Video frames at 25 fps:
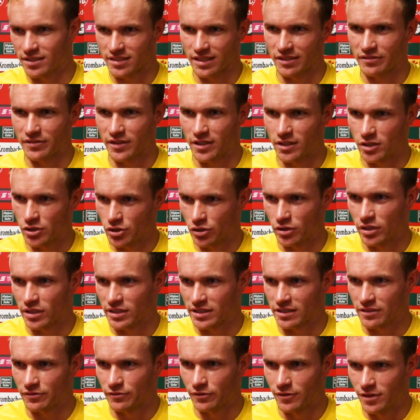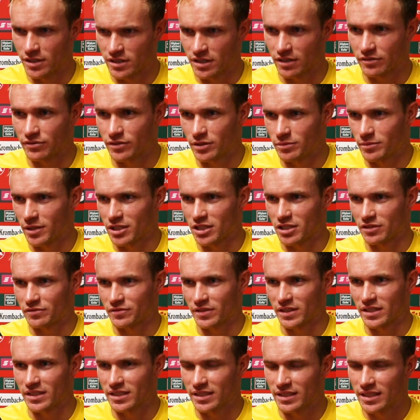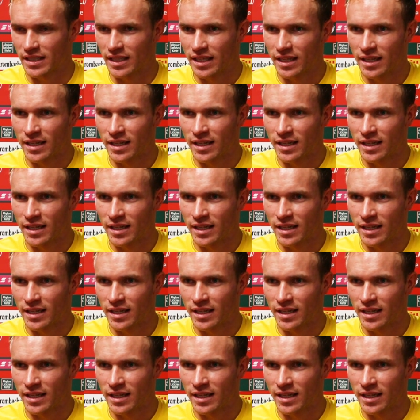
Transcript: Es Ist einfach ein schöneres Gefühl, ist auch für die Mannschaft wichtig.